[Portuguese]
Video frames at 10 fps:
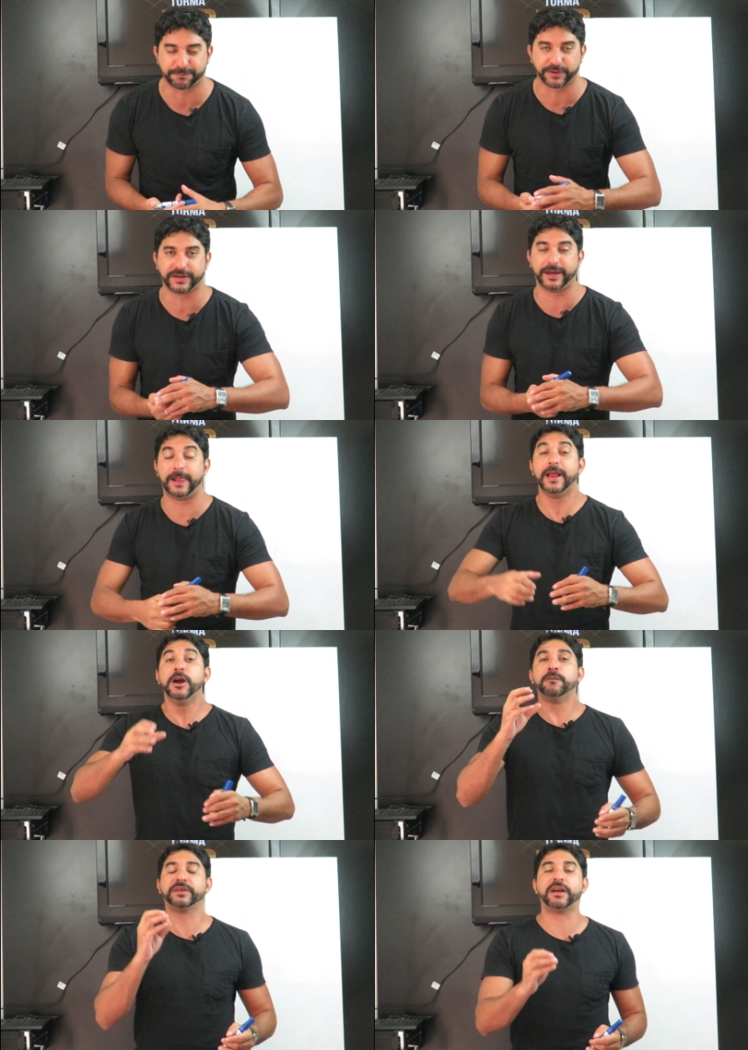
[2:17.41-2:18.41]
Por quê?
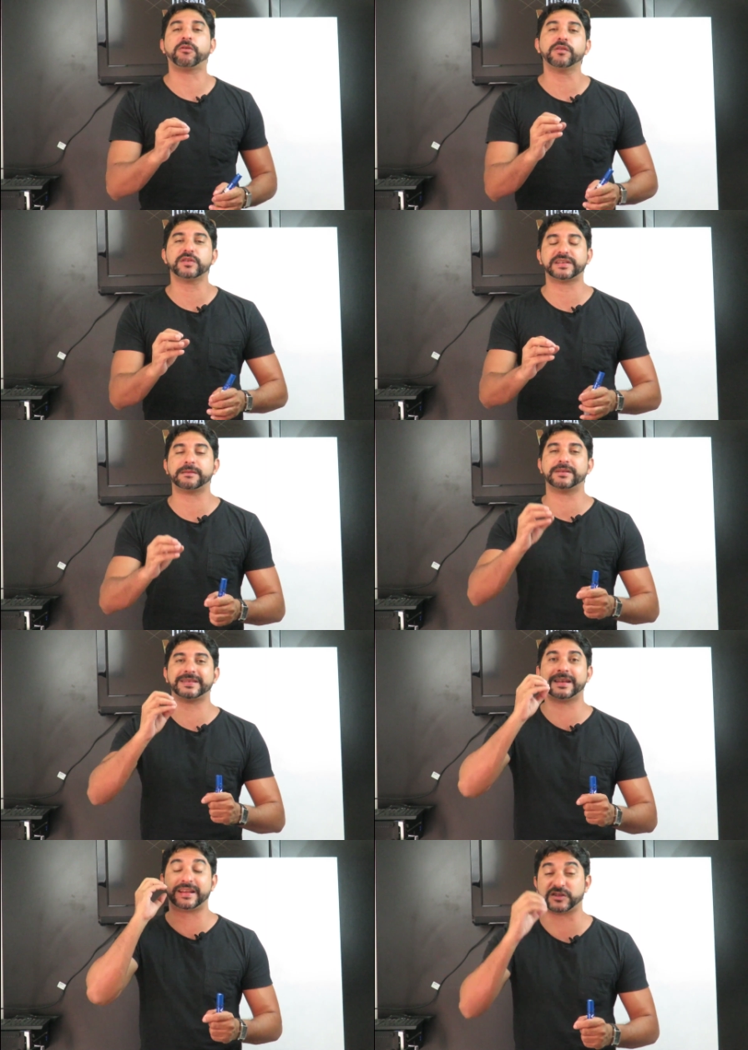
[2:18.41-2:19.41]
Porque quando você
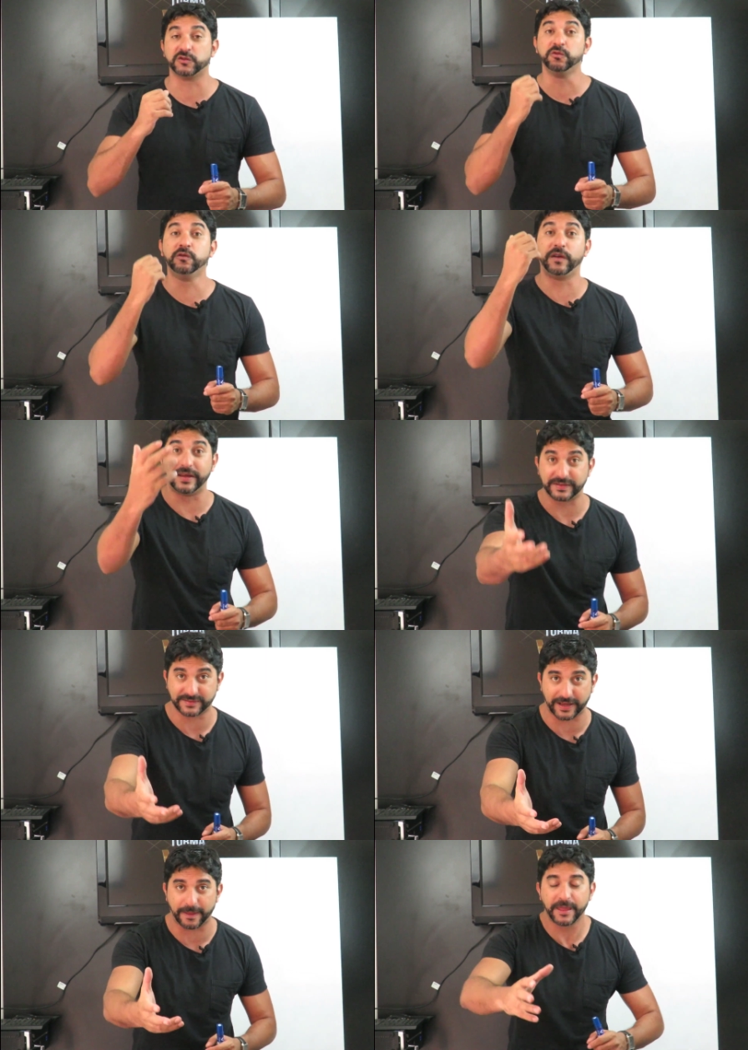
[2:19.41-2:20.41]
armazena nas
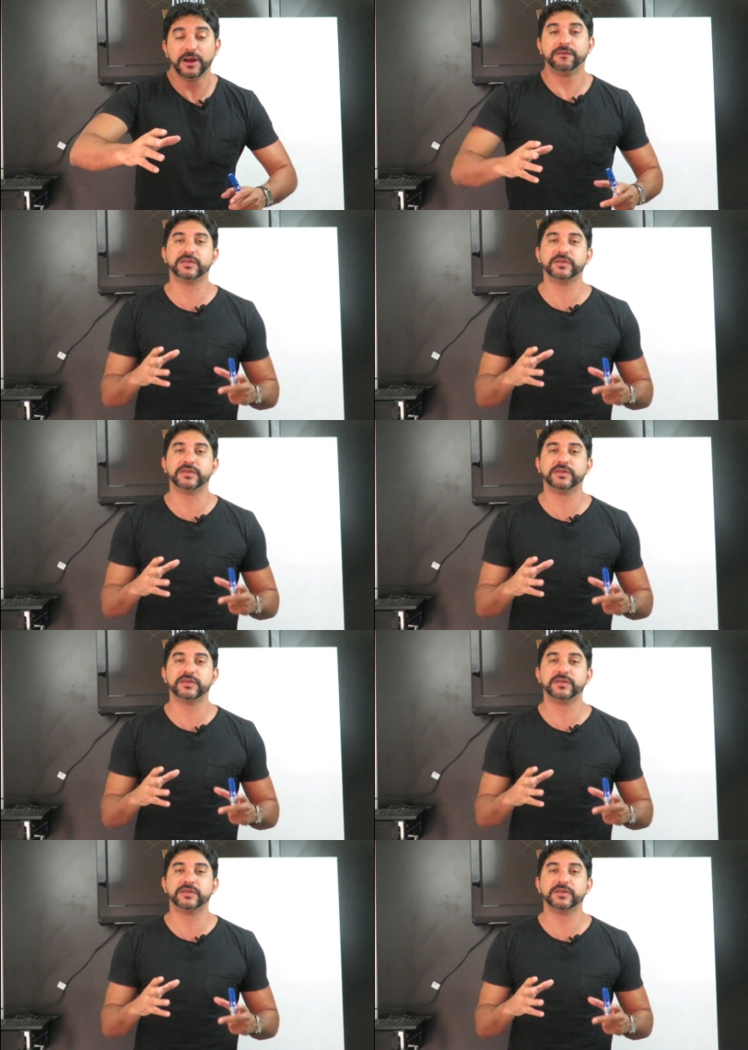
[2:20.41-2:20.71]
nuvens, tá?